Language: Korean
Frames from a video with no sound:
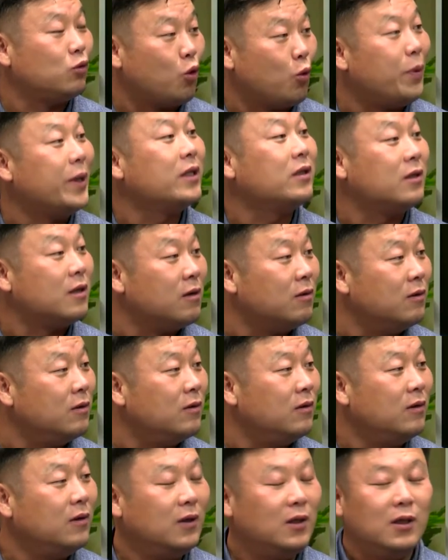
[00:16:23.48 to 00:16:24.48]

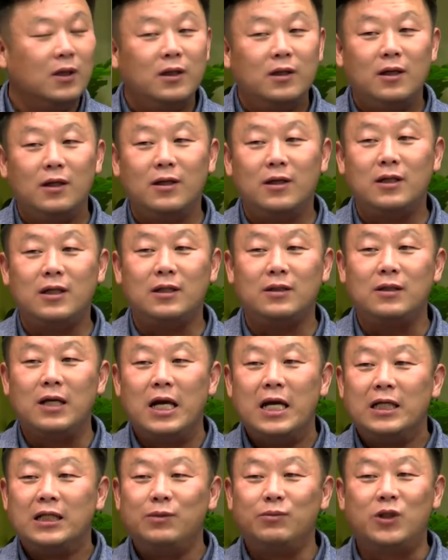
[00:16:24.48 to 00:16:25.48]
돌파했더라고요. 네. 그러니까 이렇게
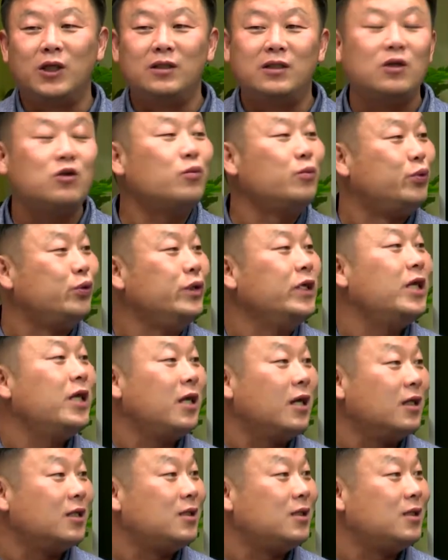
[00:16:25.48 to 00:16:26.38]
지금 전체적인 분위기가